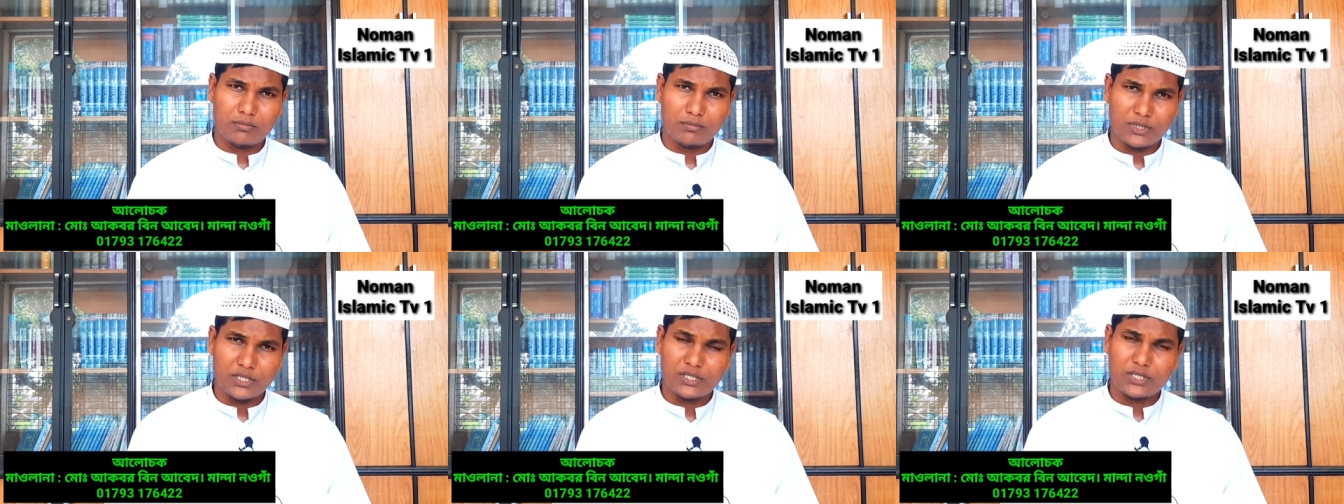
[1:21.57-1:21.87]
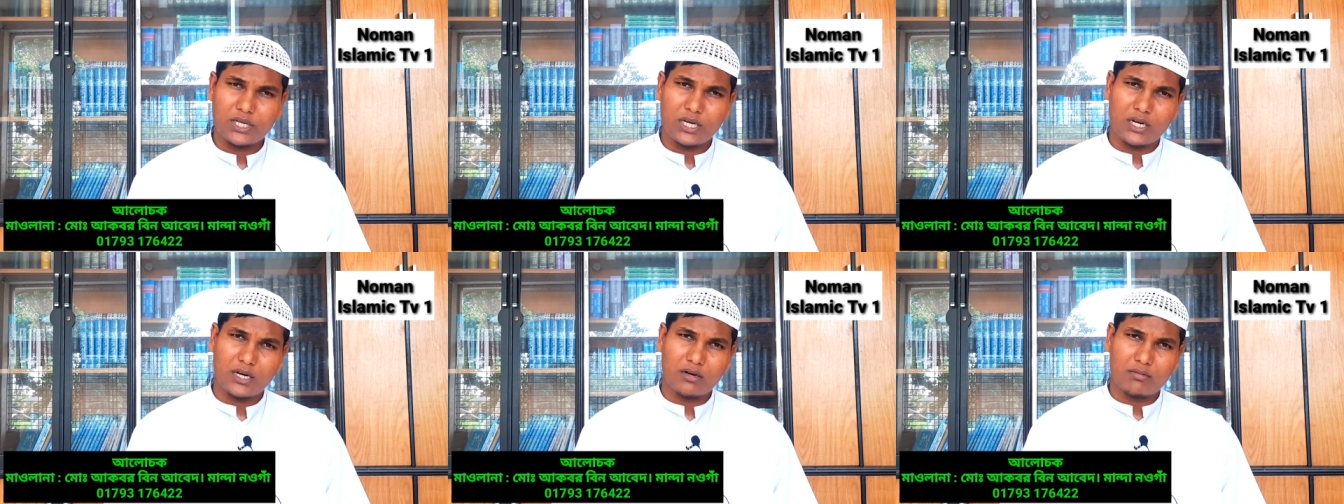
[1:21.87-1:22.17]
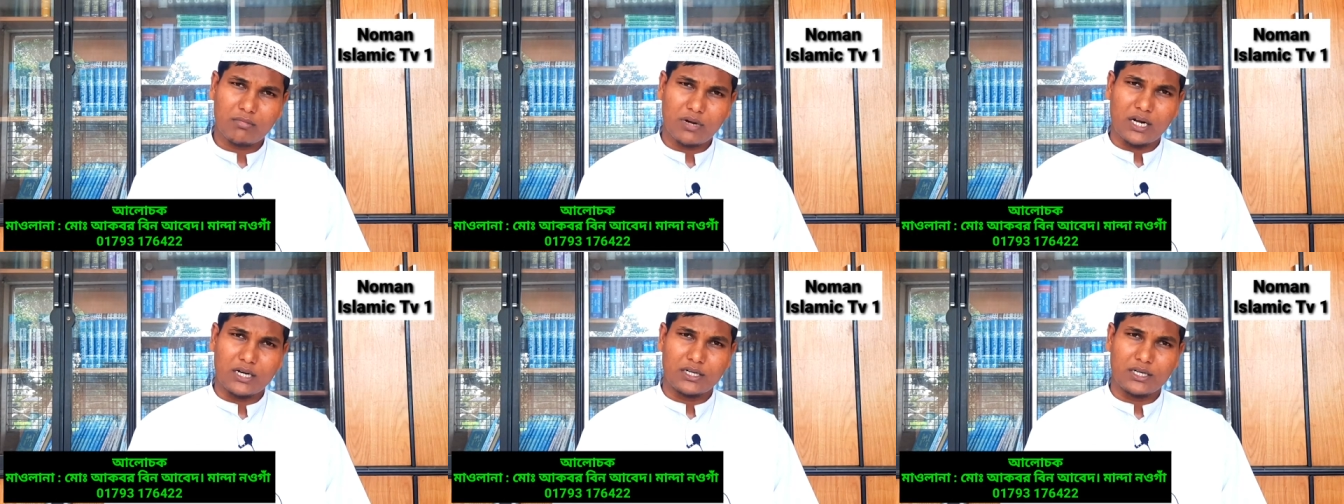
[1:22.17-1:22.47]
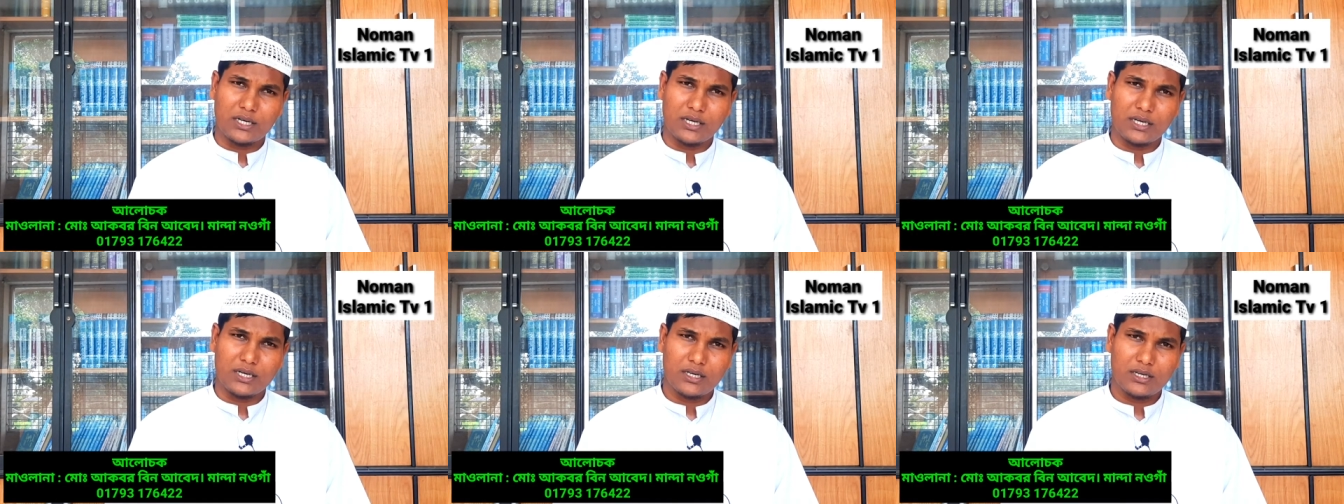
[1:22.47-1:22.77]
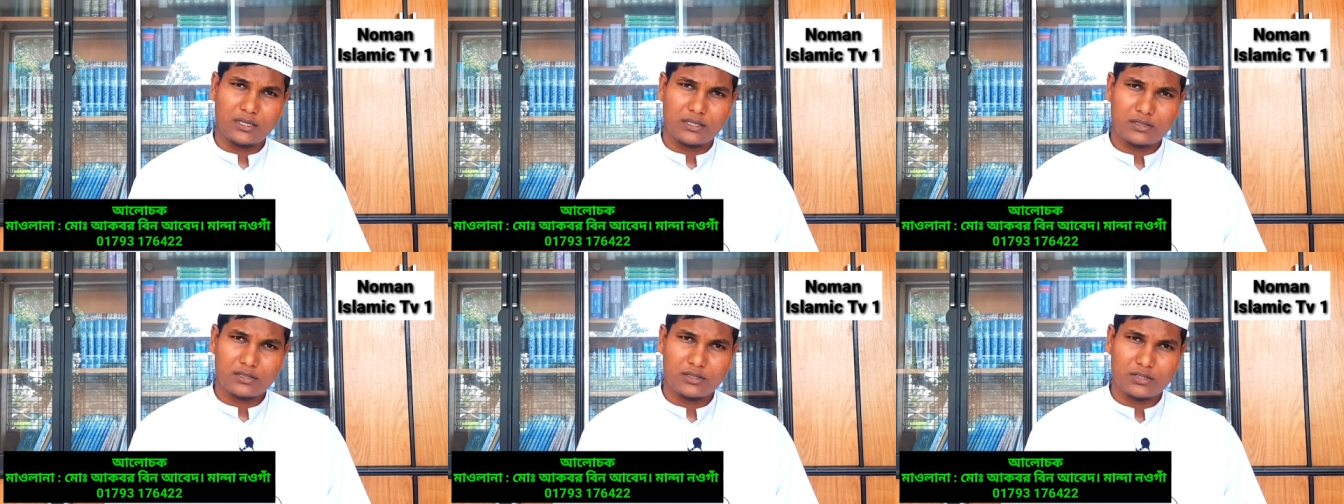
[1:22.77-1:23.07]
বিচারের মাঠে
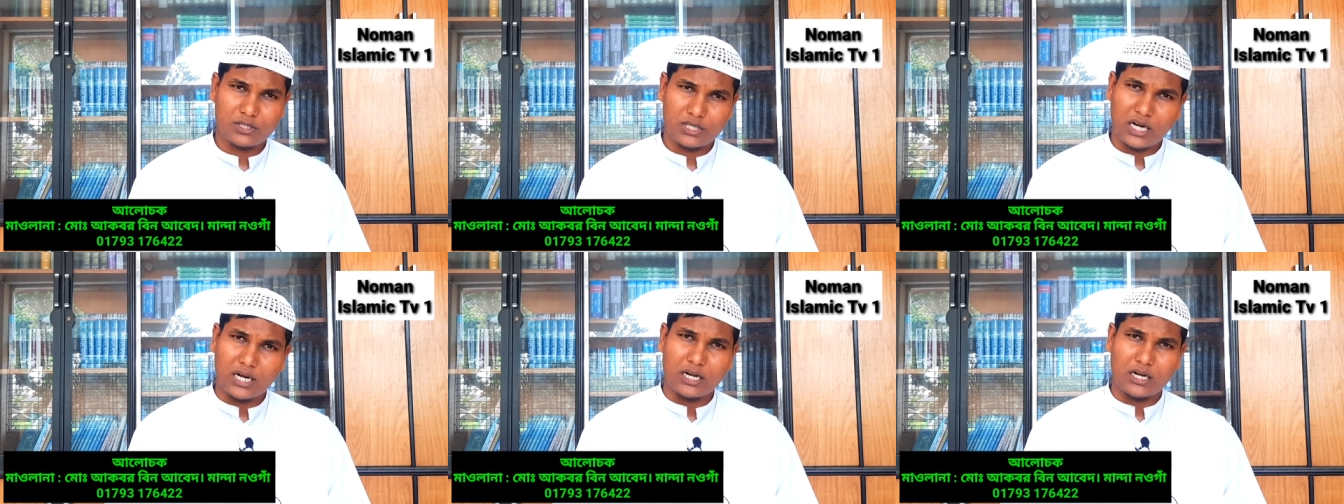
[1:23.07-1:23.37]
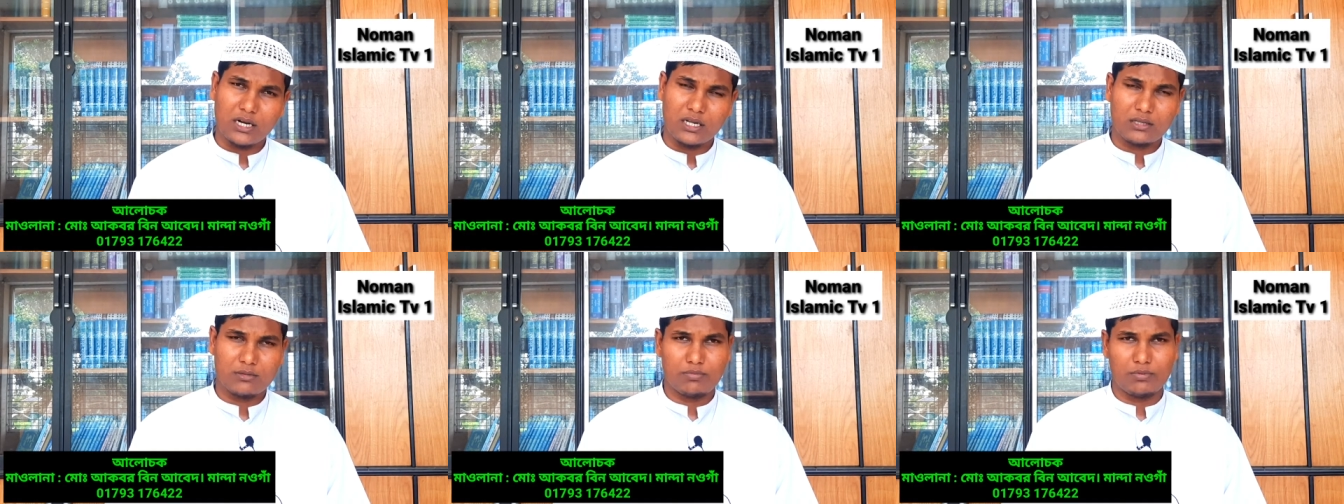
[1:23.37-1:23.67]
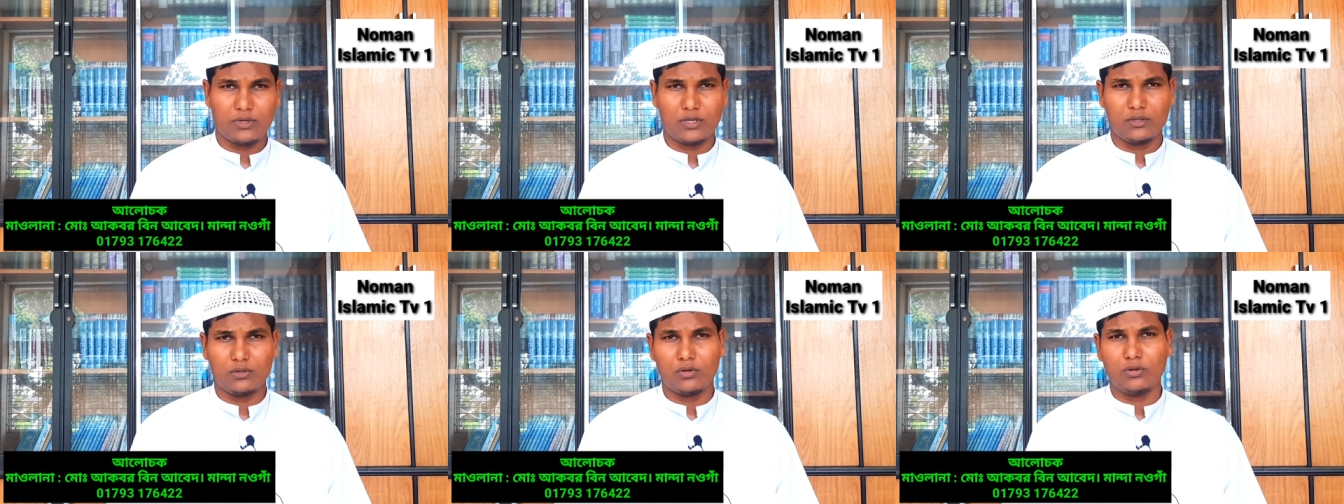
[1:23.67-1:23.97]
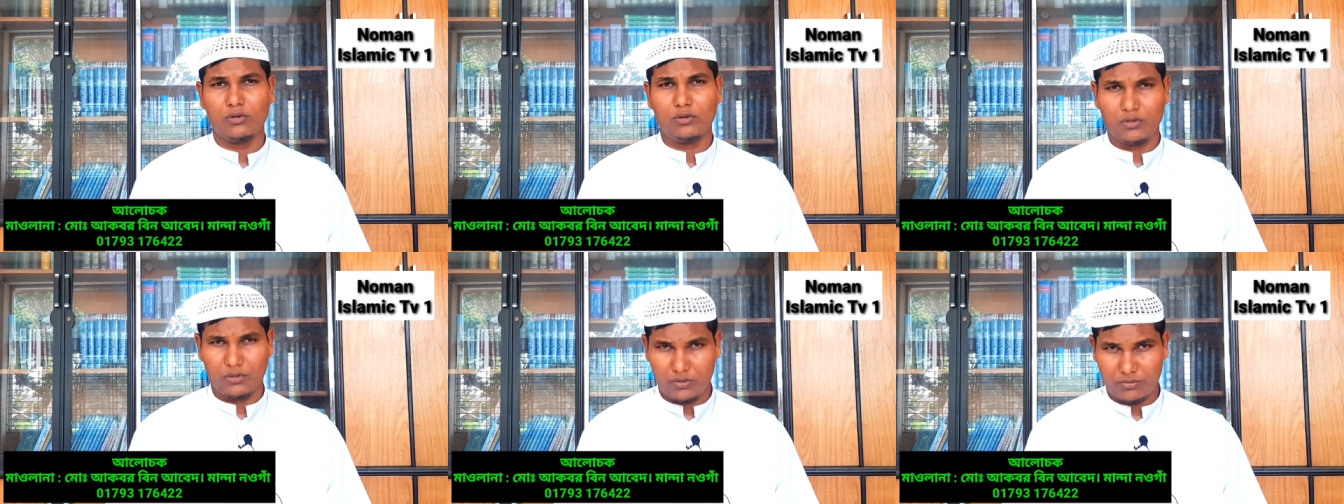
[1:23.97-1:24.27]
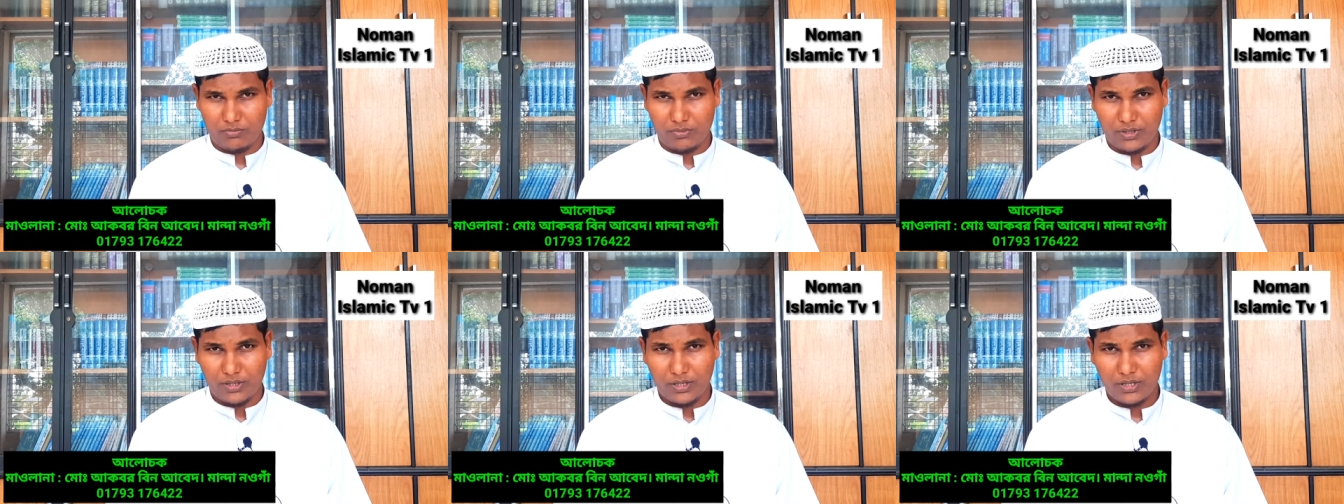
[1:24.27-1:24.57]
জান্নাত পেয়ে ধন্য
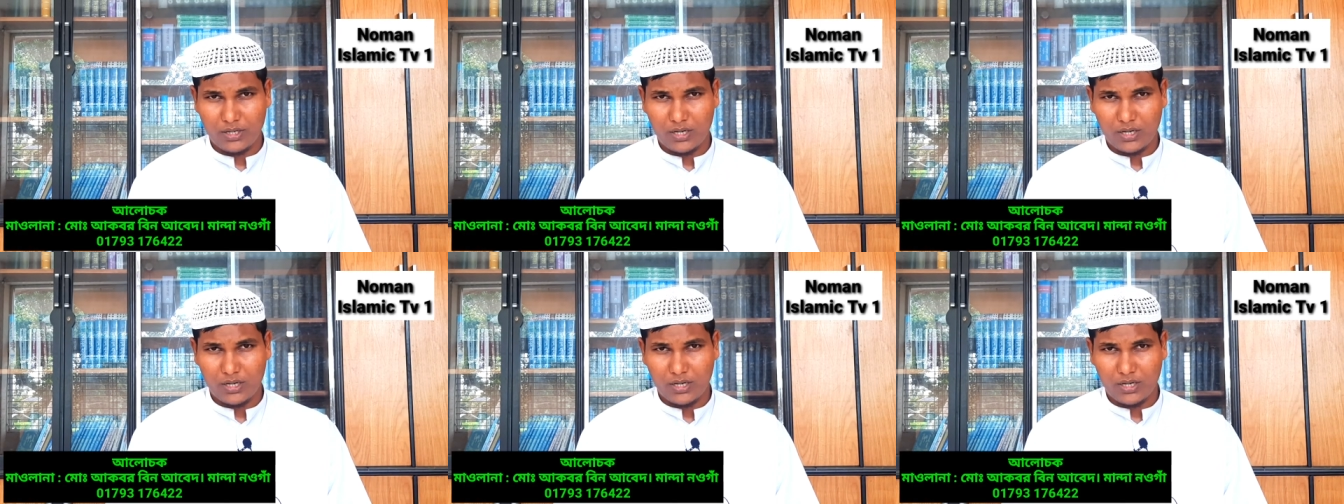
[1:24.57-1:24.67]
হবে